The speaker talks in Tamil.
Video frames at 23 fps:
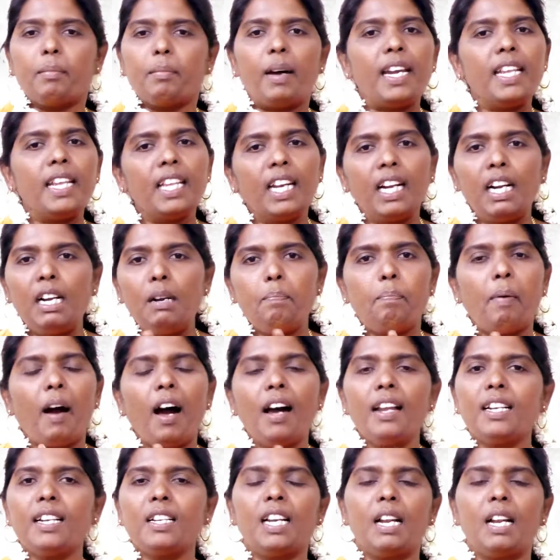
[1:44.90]
மனிதர்கள்
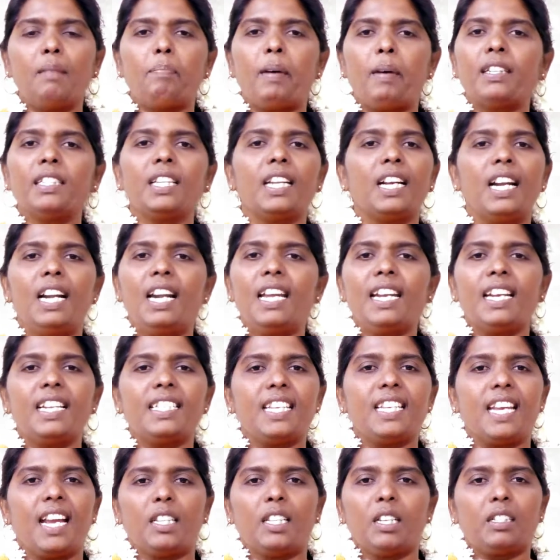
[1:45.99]
பார்க்கிற பகுதிகளில் என்ன
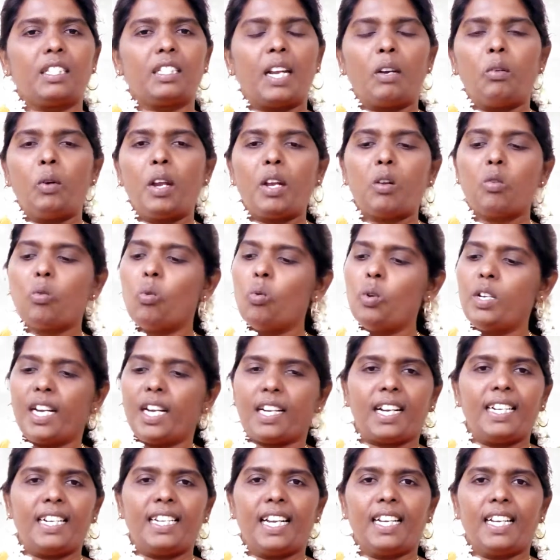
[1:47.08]
செய்யாது தன்னுடைய கூட்டை
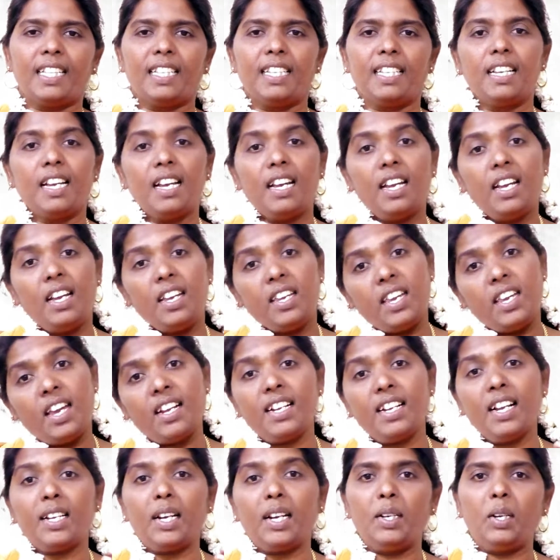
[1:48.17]
கட்டாது
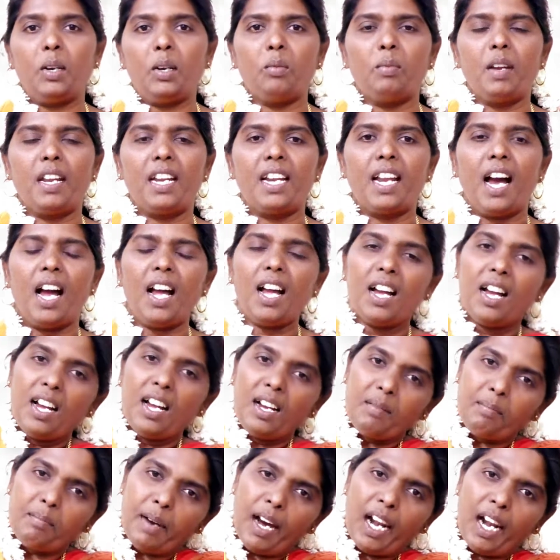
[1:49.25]
எங்கே கட்டும் அப்படின்னா
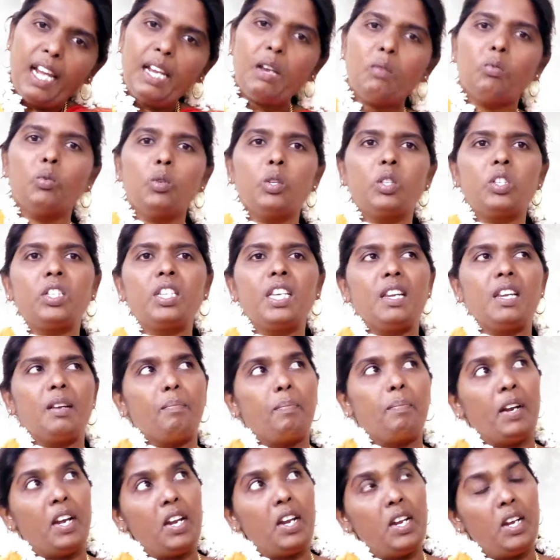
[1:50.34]
மலை உச்சி
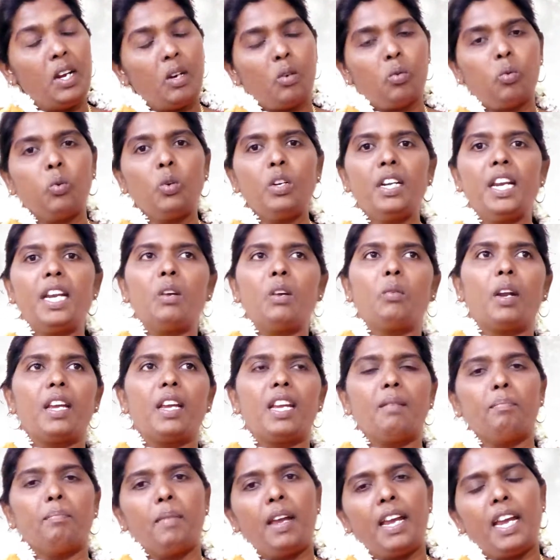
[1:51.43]
பெரிய
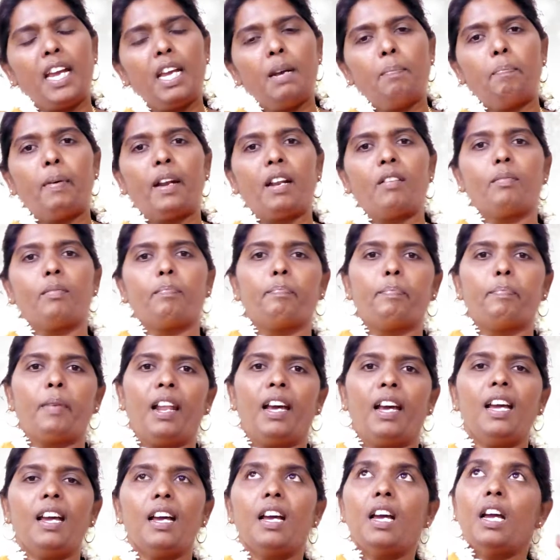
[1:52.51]
குன்றினுடைய
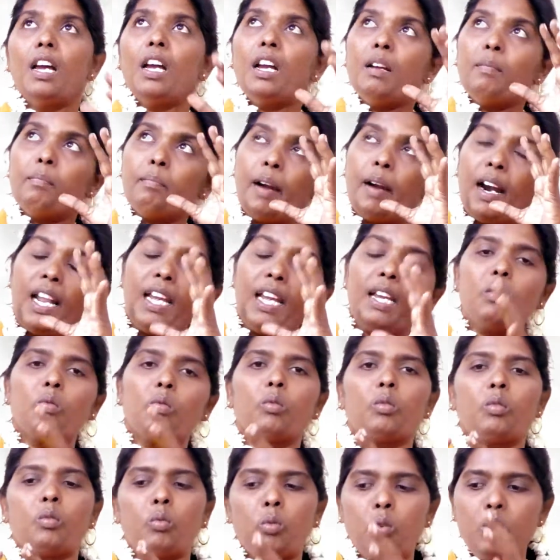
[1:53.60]
மேற்பரப்பில் மலை
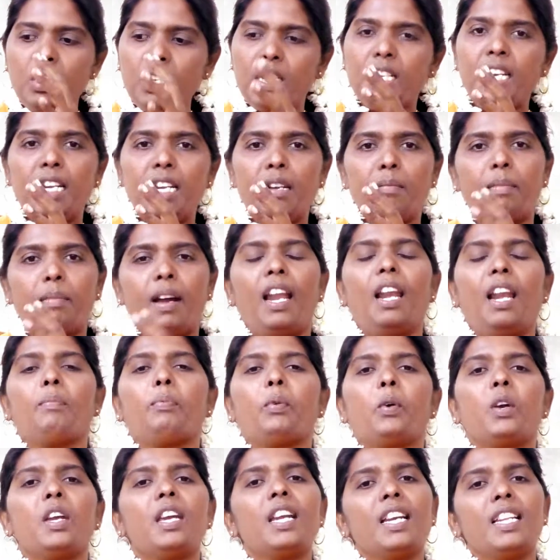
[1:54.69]
குன்றின் மேலே
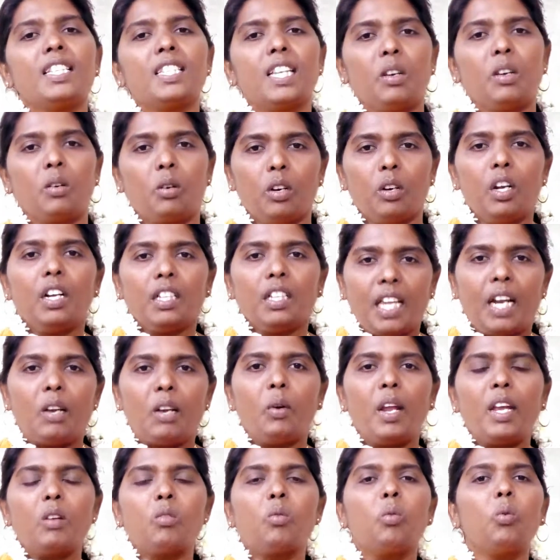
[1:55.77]
போய் என்ன செய்யும்
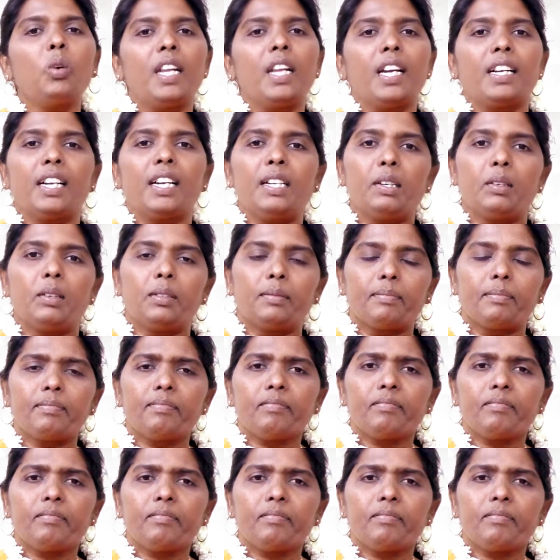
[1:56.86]
தன்னுடைய கூட்டை கட்டும்